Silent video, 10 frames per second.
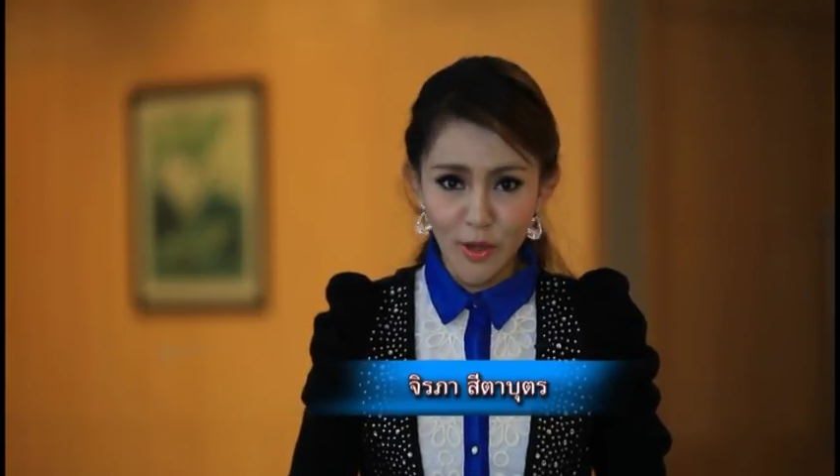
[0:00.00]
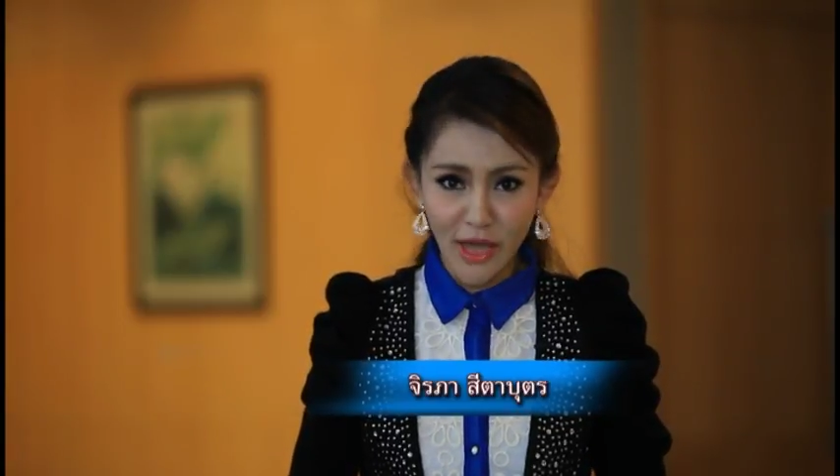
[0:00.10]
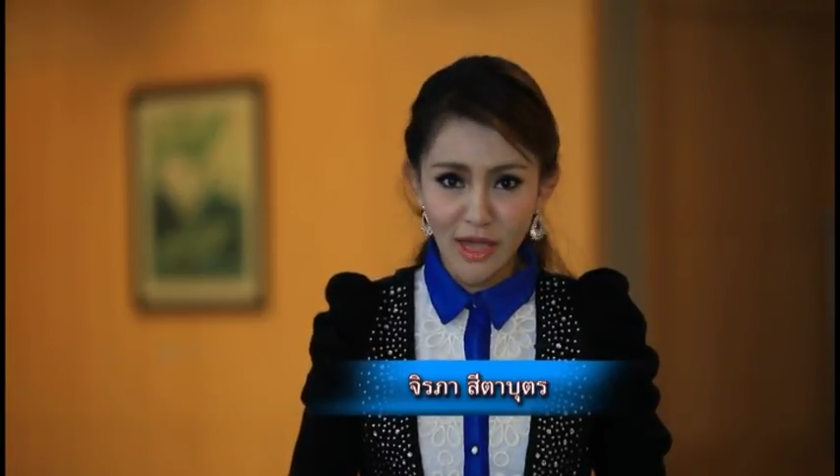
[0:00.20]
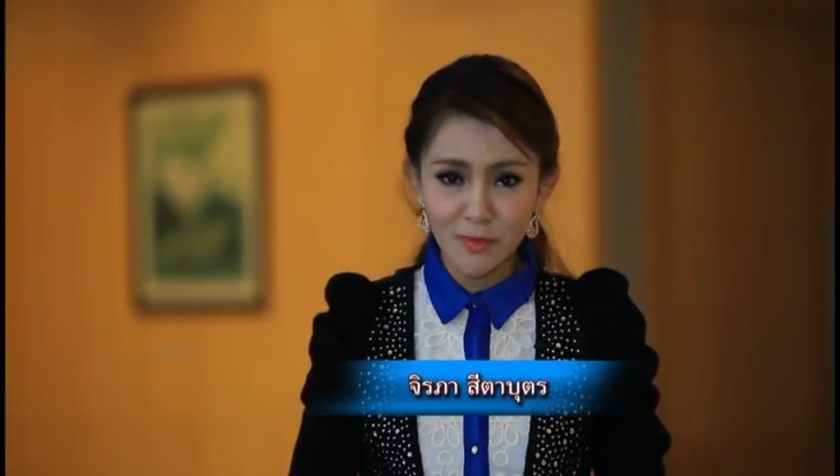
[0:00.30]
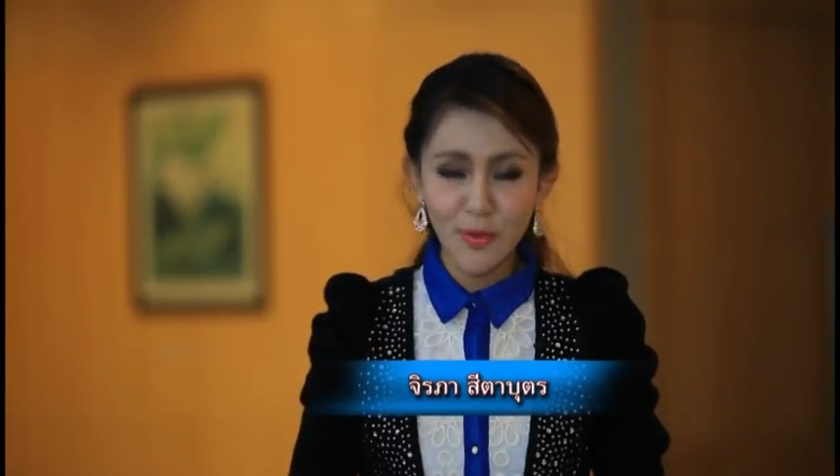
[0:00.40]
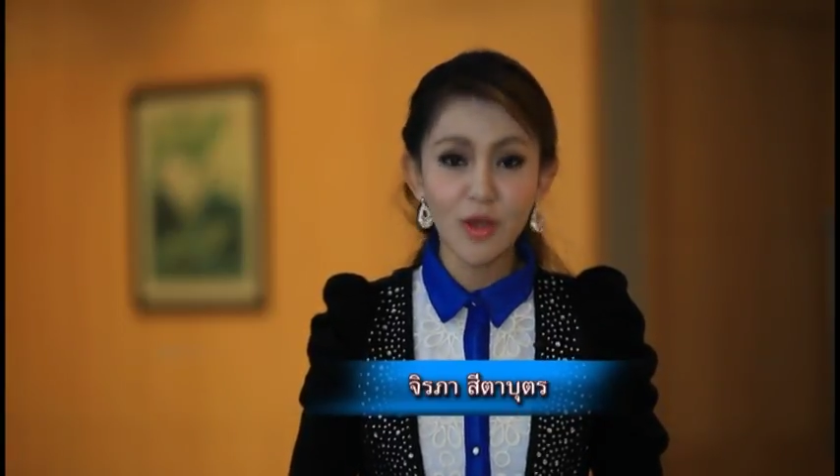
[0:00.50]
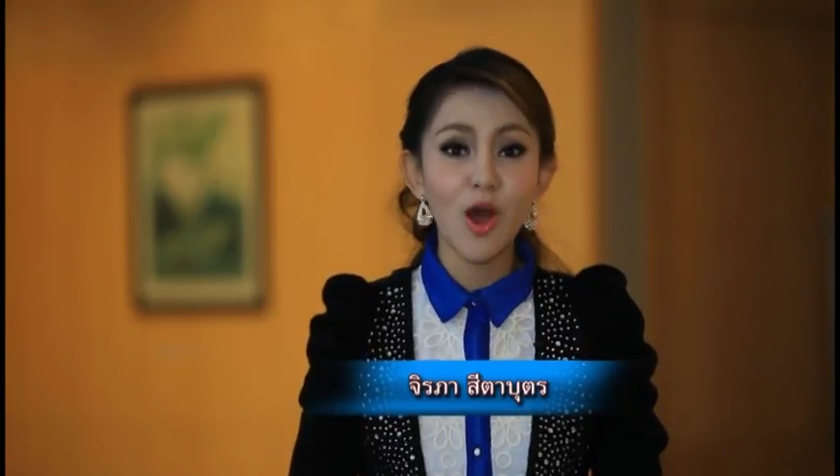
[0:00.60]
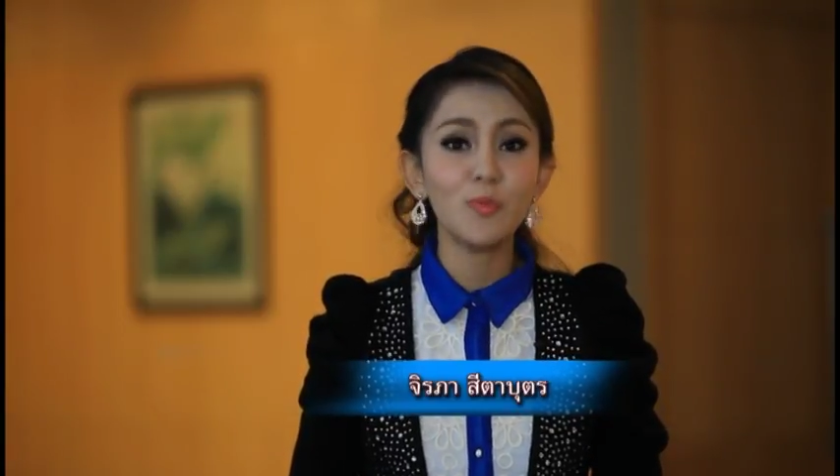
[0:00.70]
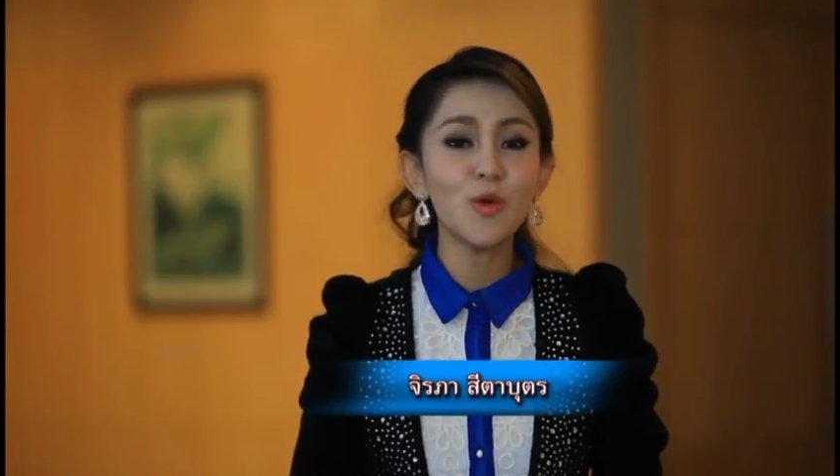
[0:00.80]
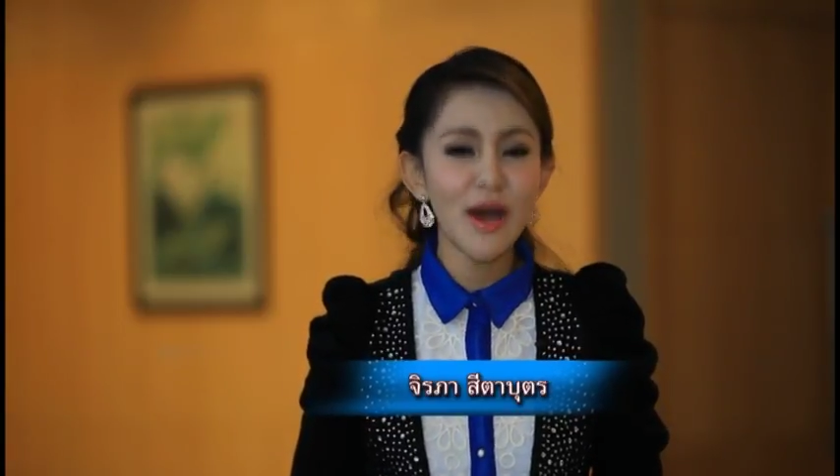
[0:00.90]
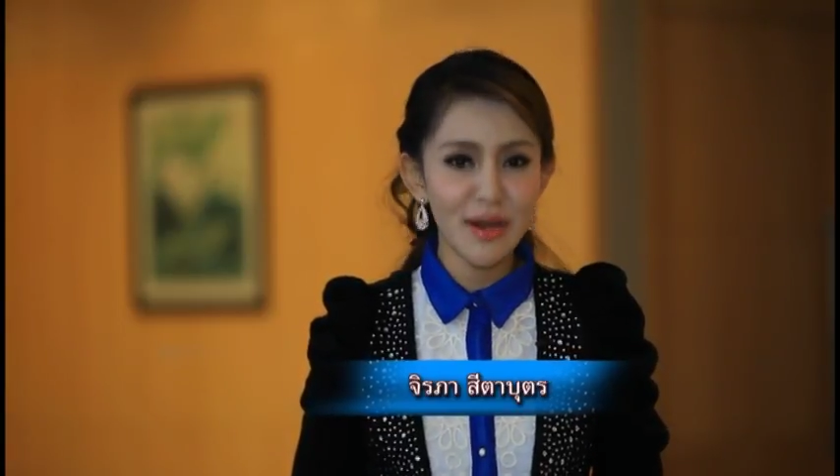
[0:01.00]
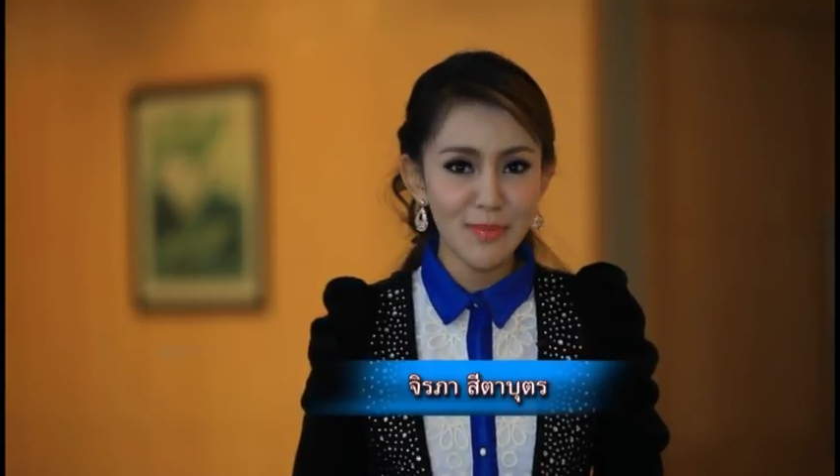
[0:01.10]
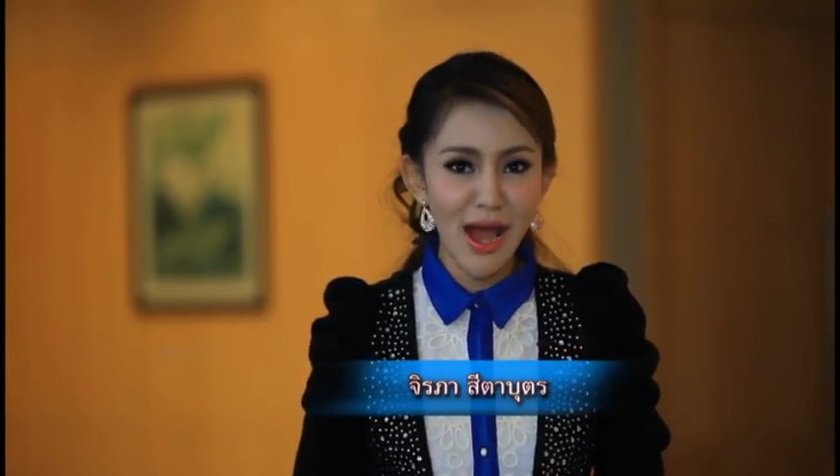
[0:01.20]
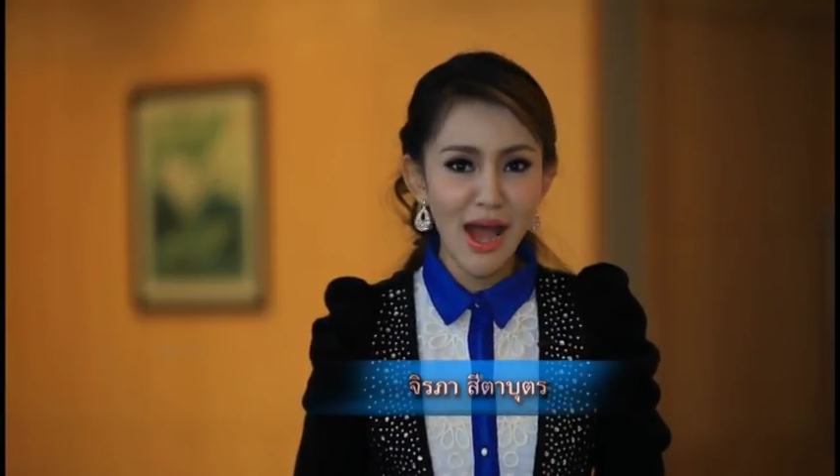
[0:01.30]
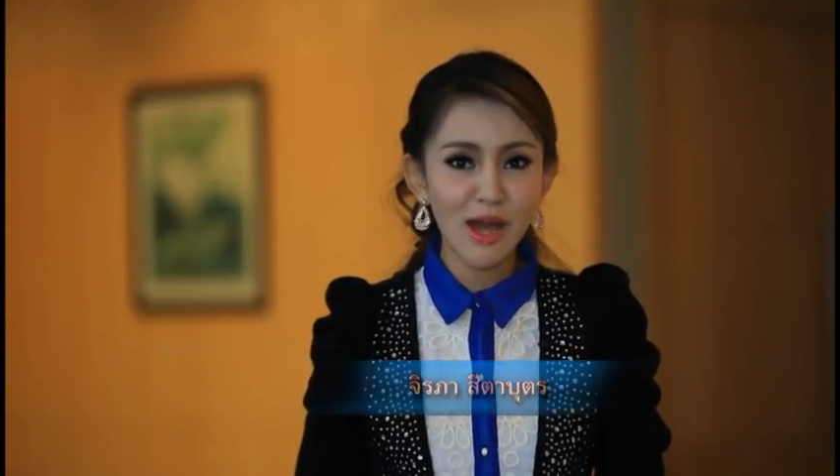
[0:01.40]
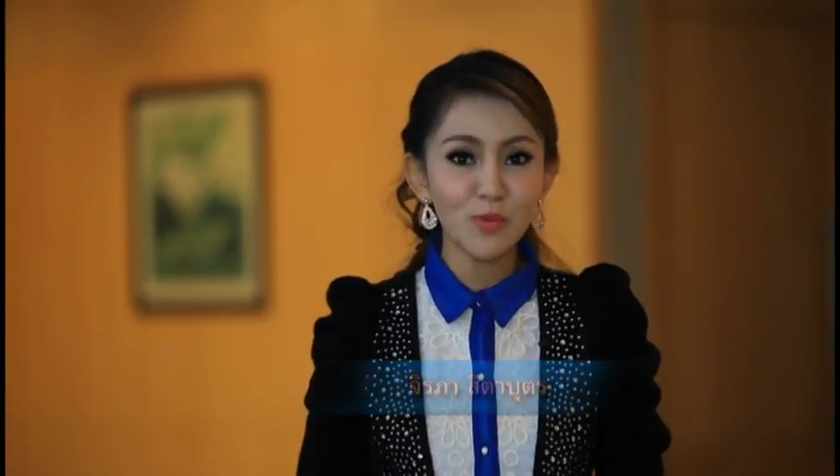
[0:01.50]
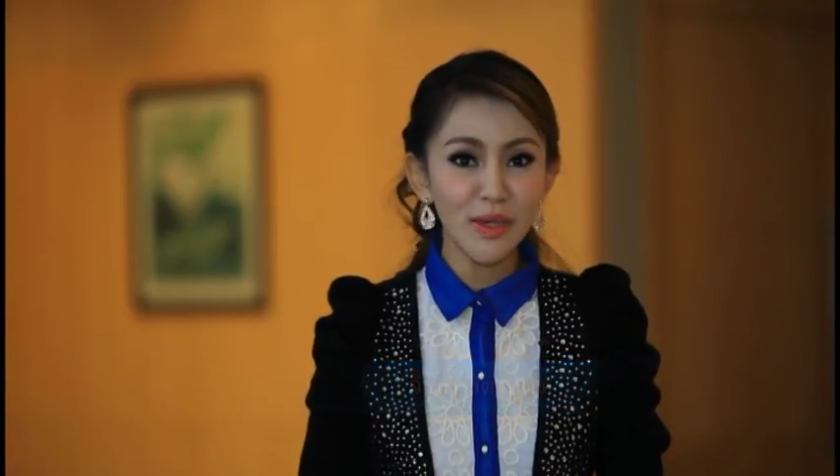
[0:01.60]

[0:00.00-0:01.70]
นั้น ประกอบด้วยอะไรบ้าง